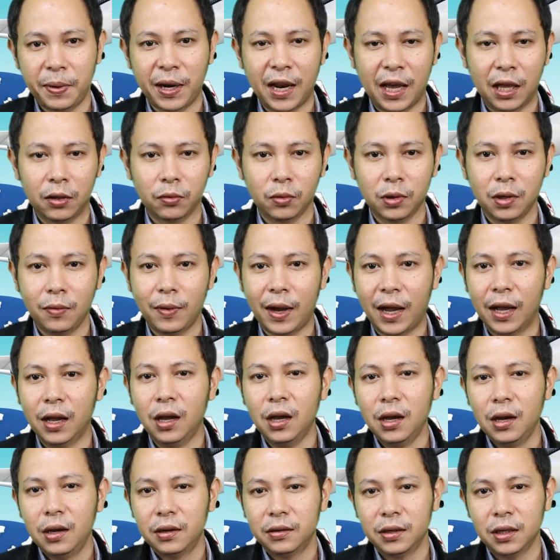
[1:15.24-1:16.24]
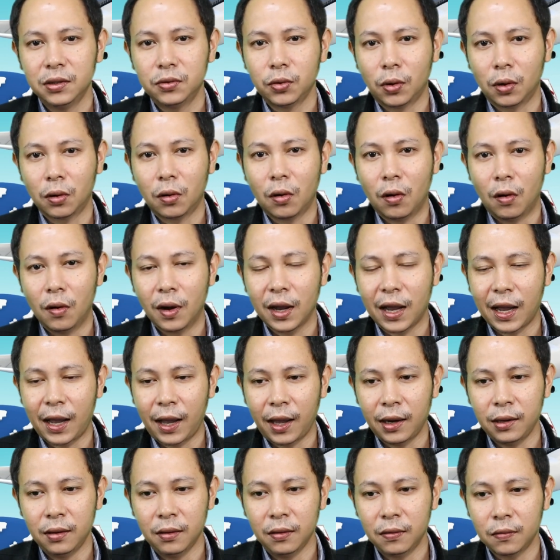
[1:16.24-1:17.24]
หาตรงนี้ว่าในส่วนของ
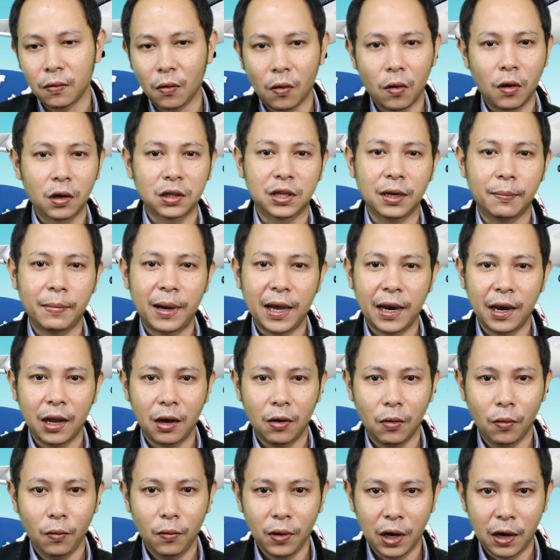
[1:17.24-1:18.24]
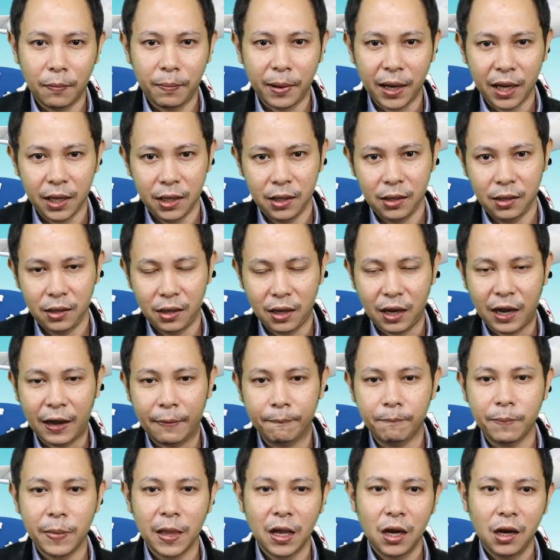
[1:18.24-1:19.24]
การส่งออกจากบ้านเราเข้าไปนะค
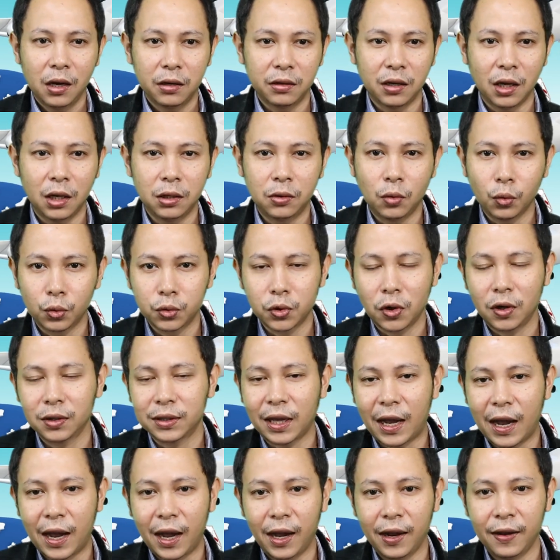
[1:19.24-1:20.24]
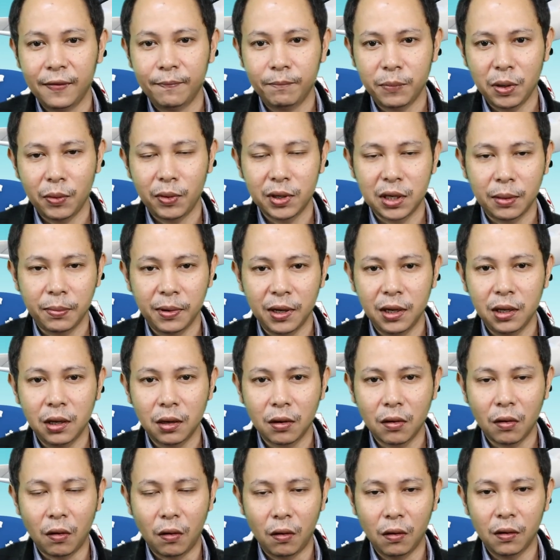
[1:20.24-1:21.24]
รับในทุกช่องทางไม่ว่าจะเป็นเรื่
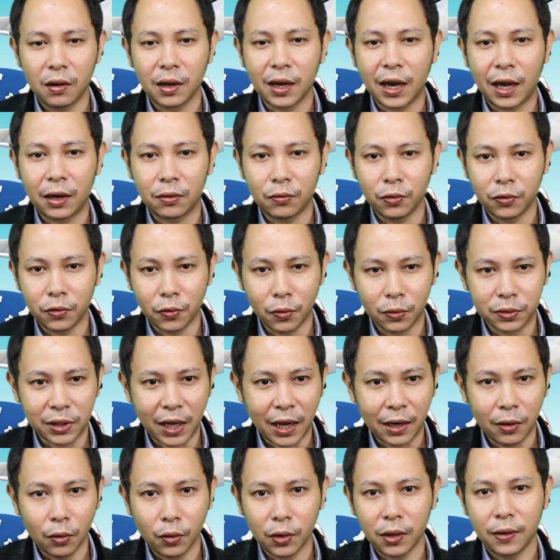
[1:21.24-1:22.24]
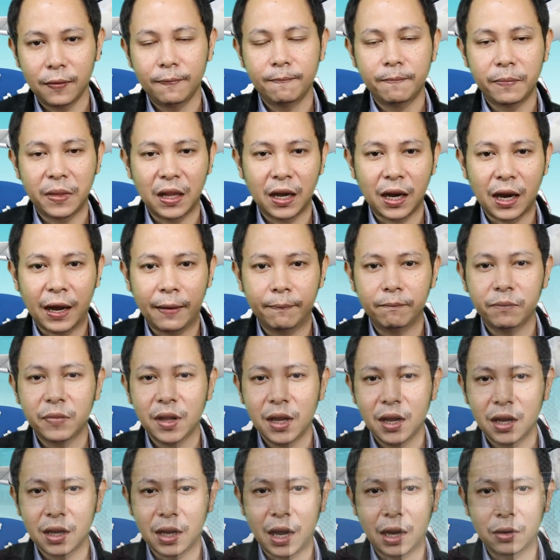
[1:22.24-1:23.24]
องของการขนส่งทางรถนะครับ
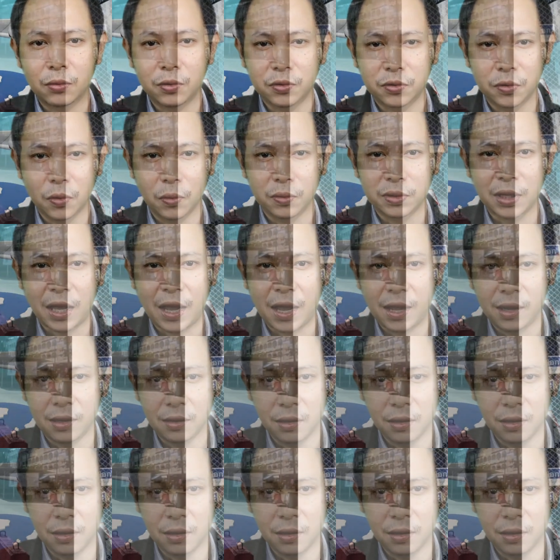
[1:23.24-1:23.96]
การขนส่งทาง